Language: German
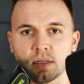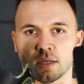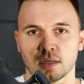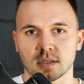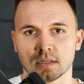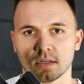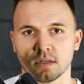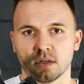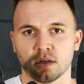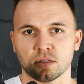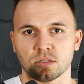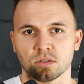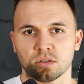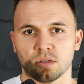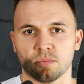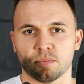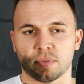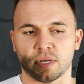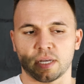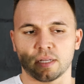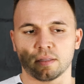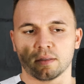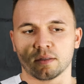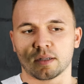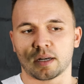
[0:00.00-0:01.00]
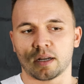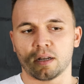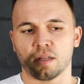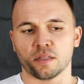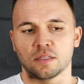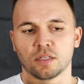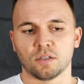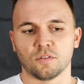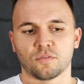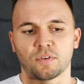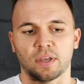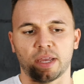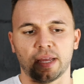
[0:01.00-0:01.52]
Da sind also die beiden
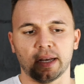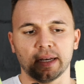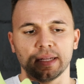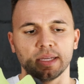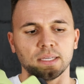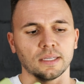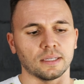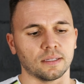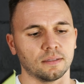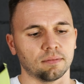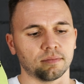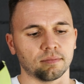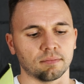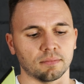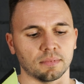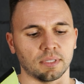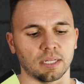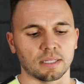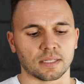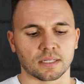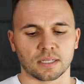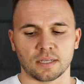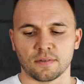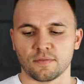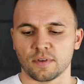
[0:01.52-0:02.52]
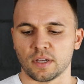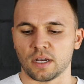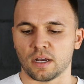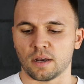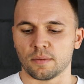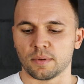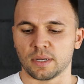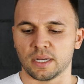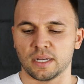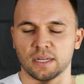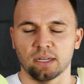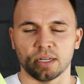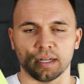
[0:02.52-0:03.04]
relativ ähnlich. Jetzt gehen wir
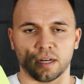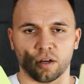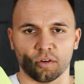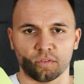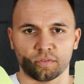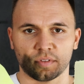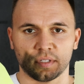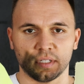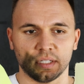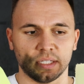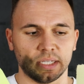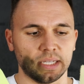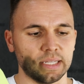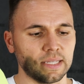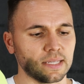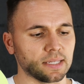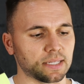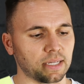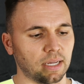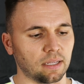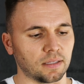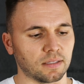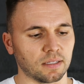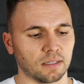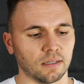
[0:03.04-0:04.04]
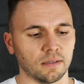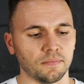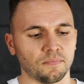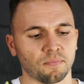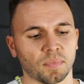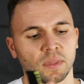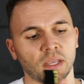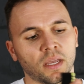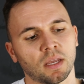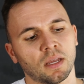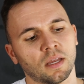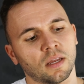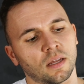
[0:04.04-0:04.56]
aber auf die Innenseite.
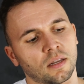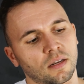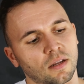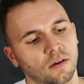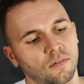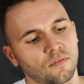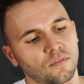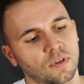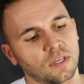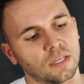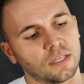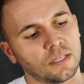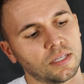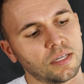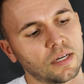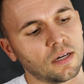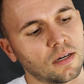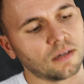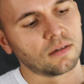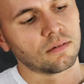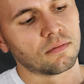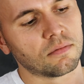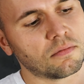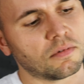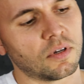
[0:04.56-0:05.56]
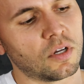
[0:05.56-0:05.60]
Da haben wir hier